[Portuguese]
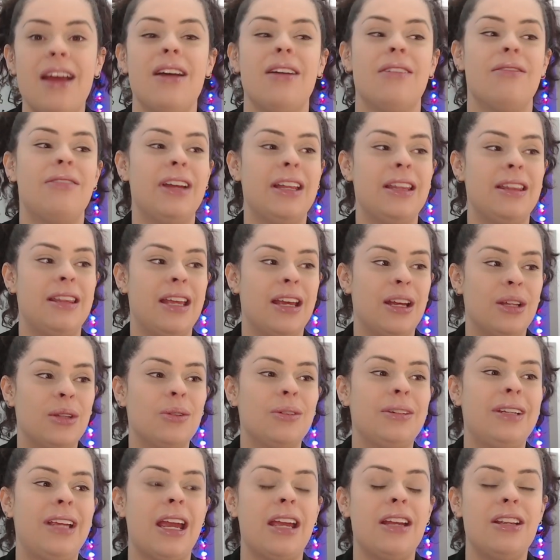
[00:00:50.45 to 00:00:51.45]

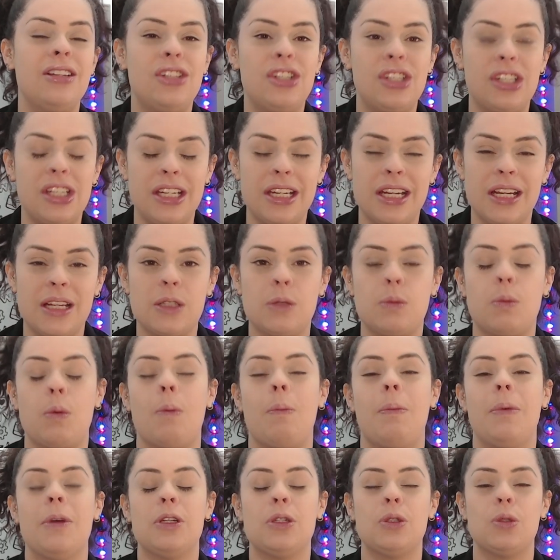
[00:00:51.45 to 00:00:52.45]
Vendendo quentinhas
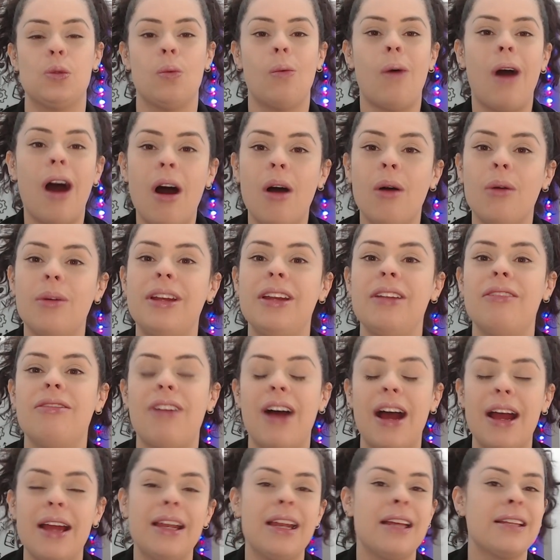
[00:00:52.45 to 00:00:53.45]
pro pessoal que
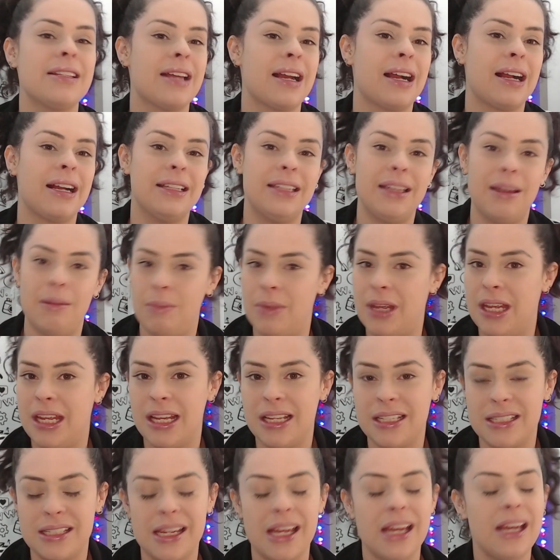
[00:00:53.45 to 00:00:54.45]
vai nas
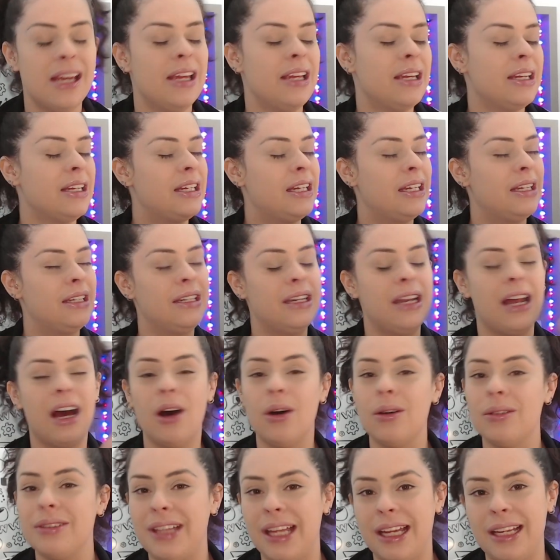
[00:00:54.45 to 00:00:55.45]
academias, que
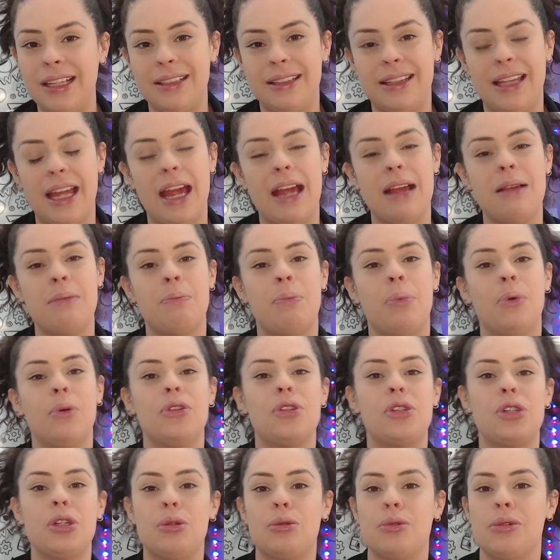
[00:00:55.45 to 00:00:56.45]
não tem tempo
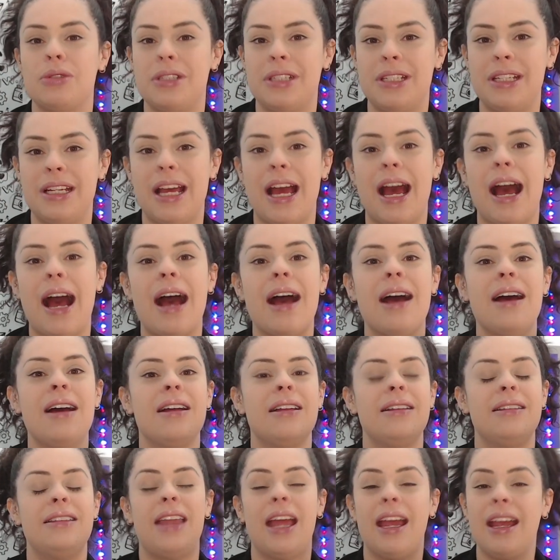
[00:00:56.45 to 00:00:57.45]
de cozinhar,
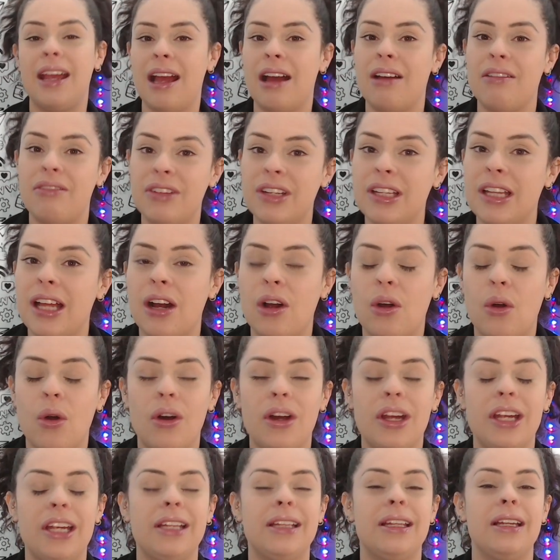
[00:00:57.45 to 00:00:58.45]
tem a vida
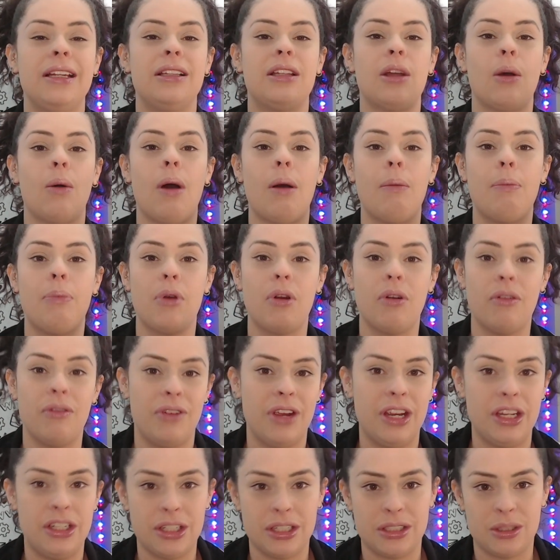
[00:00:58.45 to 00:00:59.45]
corrida, então
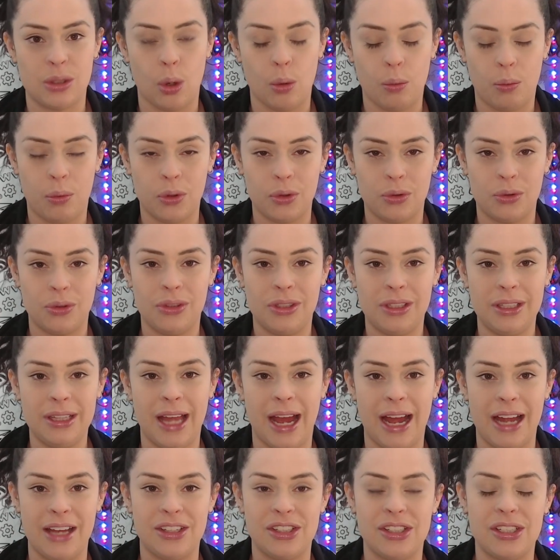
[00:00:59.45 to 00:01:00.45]
aproveite essa
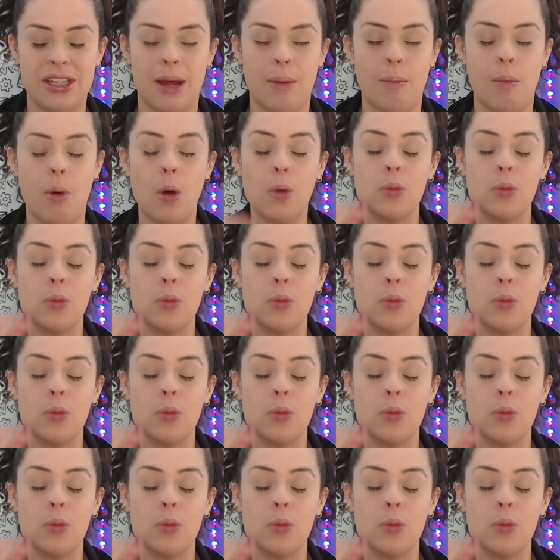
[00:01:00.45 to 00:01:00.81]
oportunidade, tá bom?